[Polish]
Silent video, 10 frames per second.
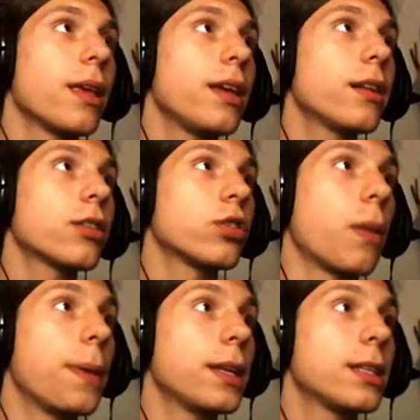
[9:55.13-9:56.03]
Ile
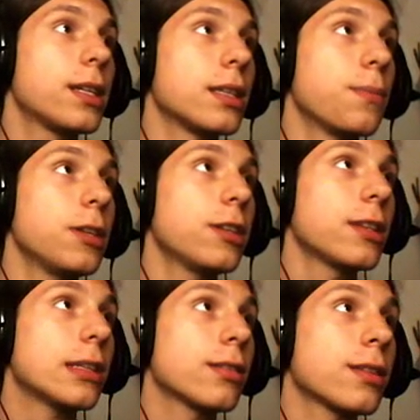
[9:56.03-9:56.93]
kosztuje? 5000.
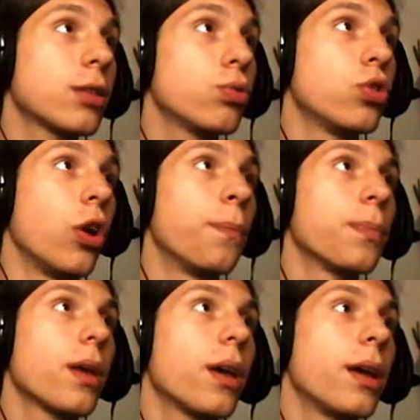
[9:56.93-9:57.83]
5000 to za dużo.
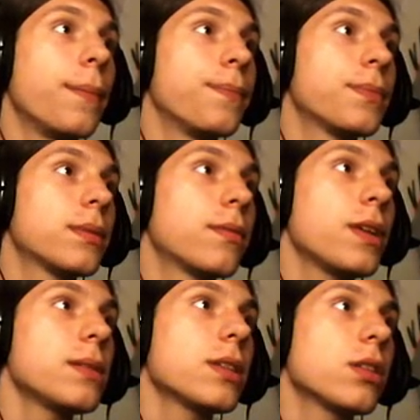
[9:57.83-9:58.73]

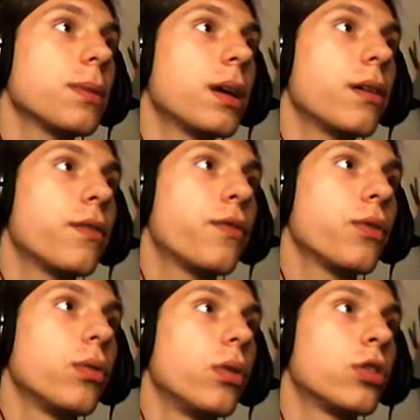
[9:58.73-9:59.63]
Wezmę sobie
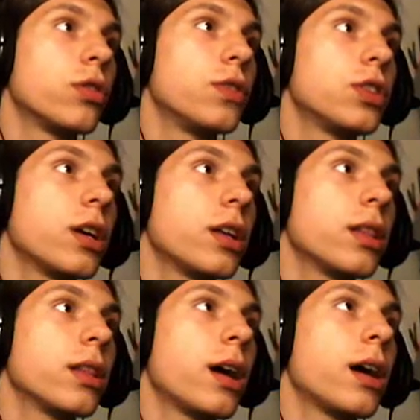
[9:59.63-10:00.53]
fuel oczywiście
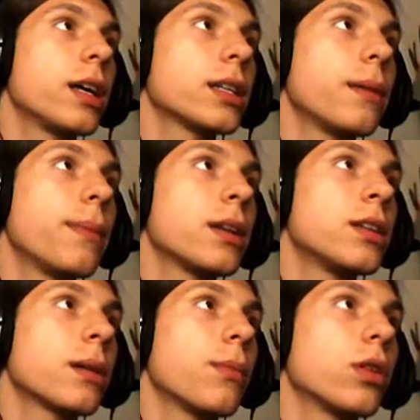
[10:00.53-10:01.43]
na jak
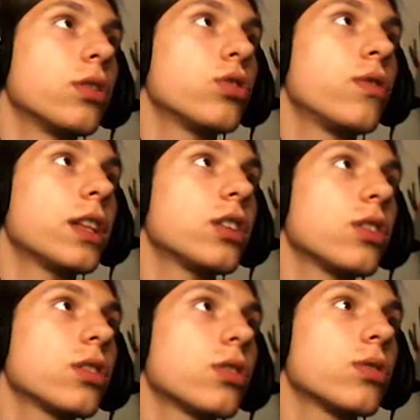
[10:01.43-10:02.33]
najbardziej, jak mogę. To już
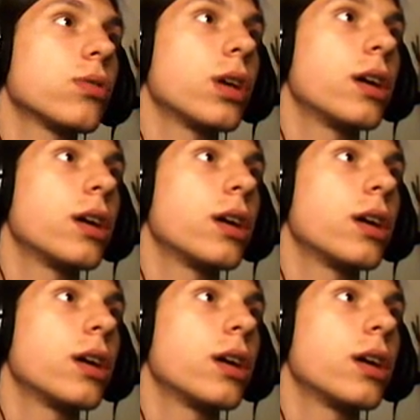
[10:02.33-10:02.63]
2000 kosztuje